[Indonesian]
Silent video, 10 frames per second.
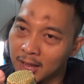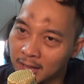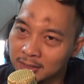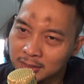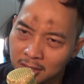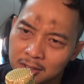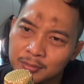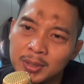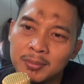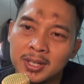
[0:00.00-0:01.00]
atau
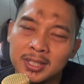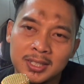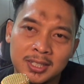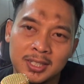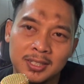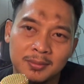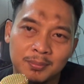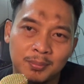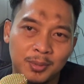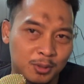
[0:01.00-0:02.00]
memang ini
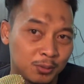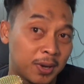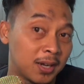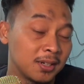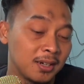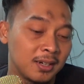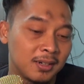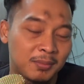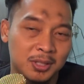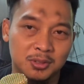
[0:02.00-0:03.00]
produk bundle
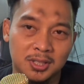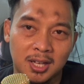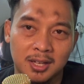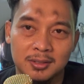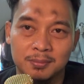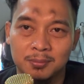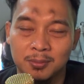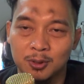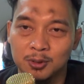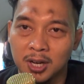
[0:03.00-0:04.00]
maksudnya
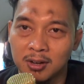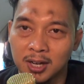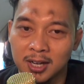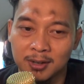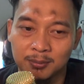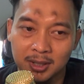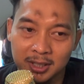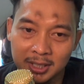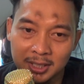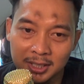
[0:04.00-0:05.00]
produk kalau kalian
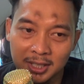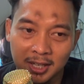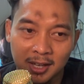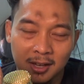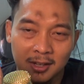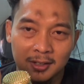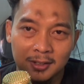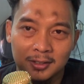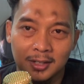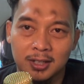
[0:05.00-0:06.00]
beli
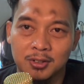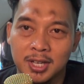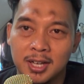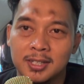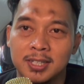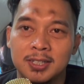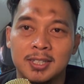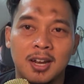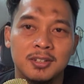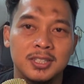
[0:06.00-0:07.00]
nggak tahu ya ini
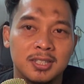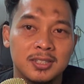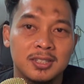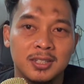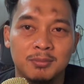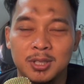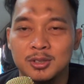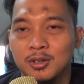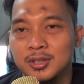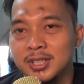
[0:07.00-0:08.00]
kalau di searching mic
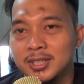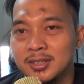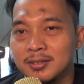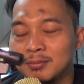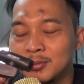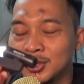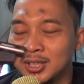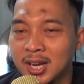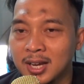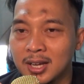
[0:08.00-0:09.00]
Sony
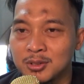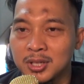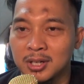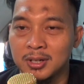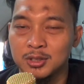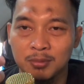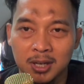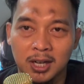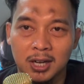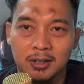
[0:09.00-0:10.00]
mungkin agak susah keluar
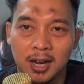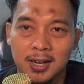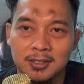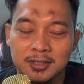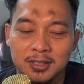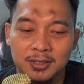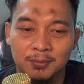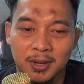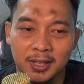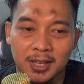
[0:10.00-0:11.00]
cuman kalau kalian
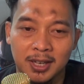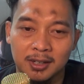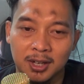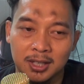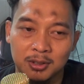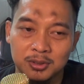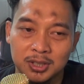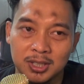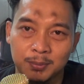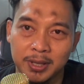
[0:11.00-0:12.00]
searching pakai kata
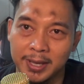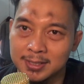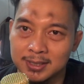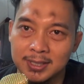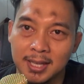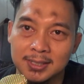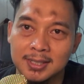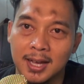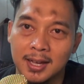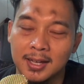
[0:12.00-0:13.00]
kunci
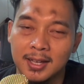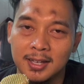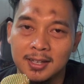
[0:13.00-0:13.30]
PX33